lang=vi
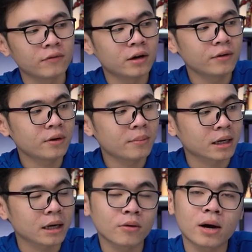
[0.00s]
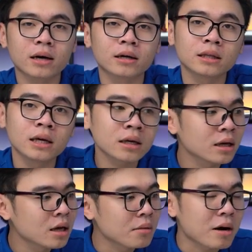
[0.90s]
với phiên bản card đồ họa
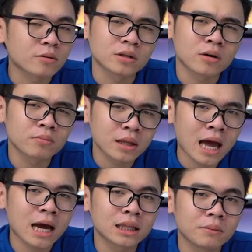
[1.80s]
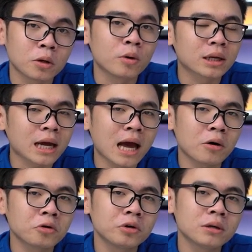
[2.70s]
RTX 3060 Ti thì mình khuyến
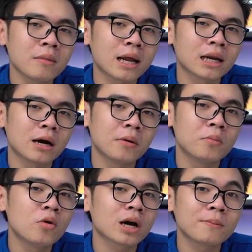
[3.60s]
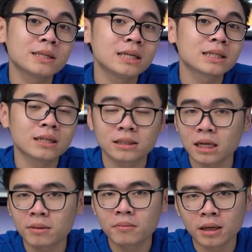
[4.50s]
cáo đối với những bạn nào mà mua cái PC xây dựng
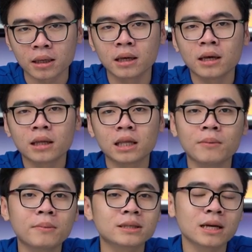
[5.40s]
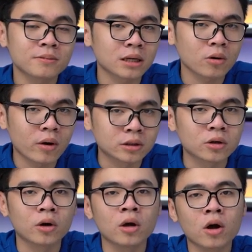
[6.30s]
sẵn bên mình thì bên mình sẽ lắp sẵn nguồn
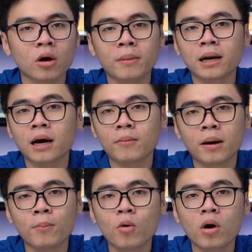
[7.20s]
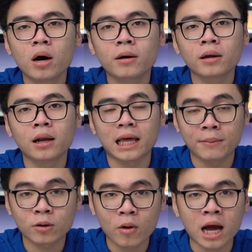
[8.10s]
rồi. Còn bạn nào mà mua
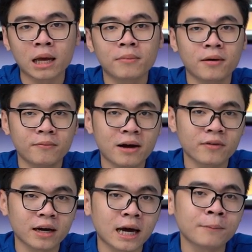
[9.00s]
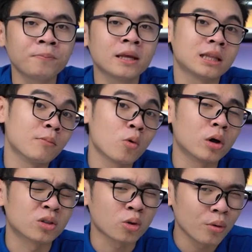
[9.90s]
lẻ bên ngoài và mang về gắn thì bộ
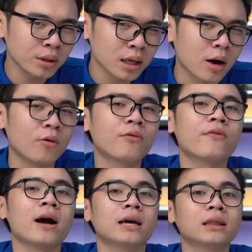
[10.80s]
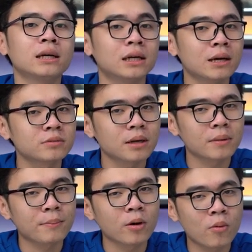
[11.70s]
nguồn tối thiểu phải từ
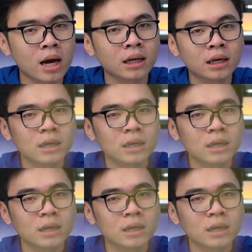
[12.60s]
550W